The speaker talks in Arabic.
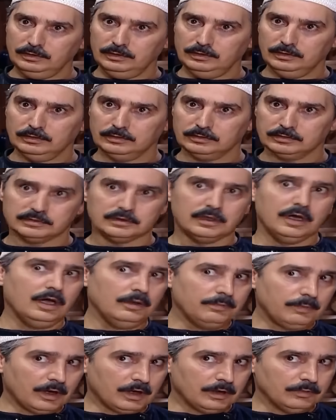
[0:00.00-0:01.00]

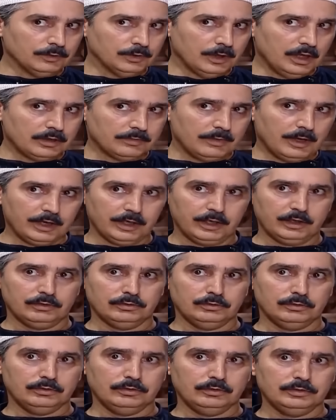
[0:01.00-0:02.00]
صاحبك ابو النار ما
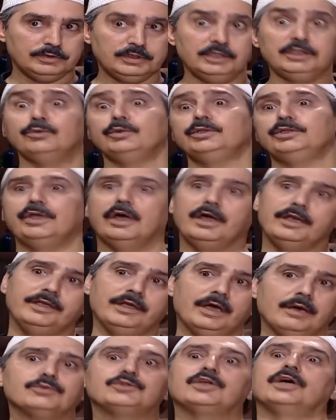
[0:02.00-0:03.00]
غيره سيدي والتاني
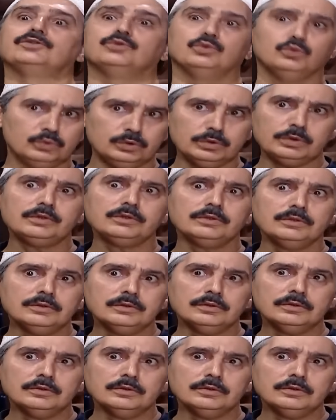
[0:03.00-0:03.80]
ابو ساطور وامتى